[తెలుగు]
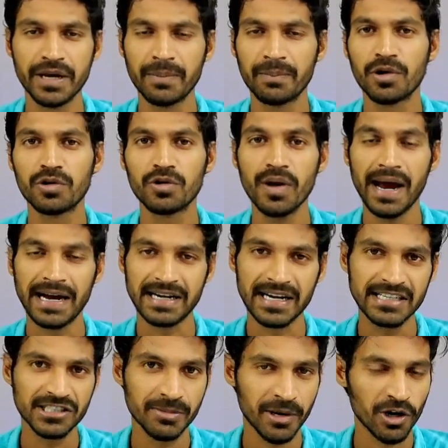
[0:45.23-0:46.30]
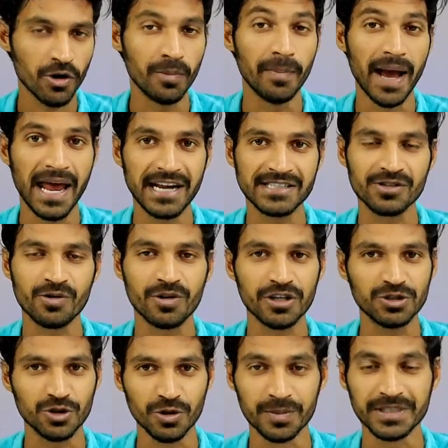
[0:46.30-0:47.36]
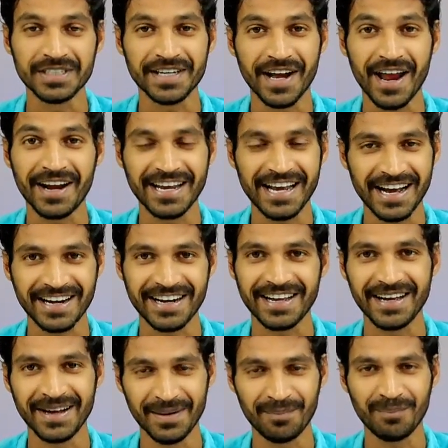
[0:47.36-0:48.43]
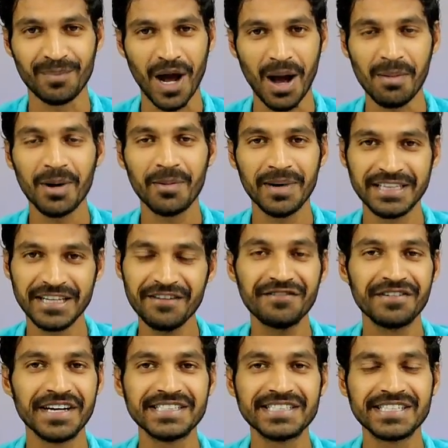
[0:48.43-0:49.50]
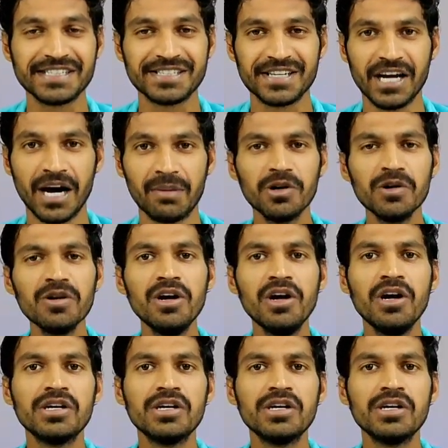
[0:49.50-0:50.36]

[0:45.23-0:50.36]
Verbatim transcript: ఏం పోదు అట్లీస్ట్ మనకు బ్యాలెన్స్ కూడా చూపించడానికి అక్కడ ప్రాబ్లం అయితే ఫేస్ చేస్తున్నాము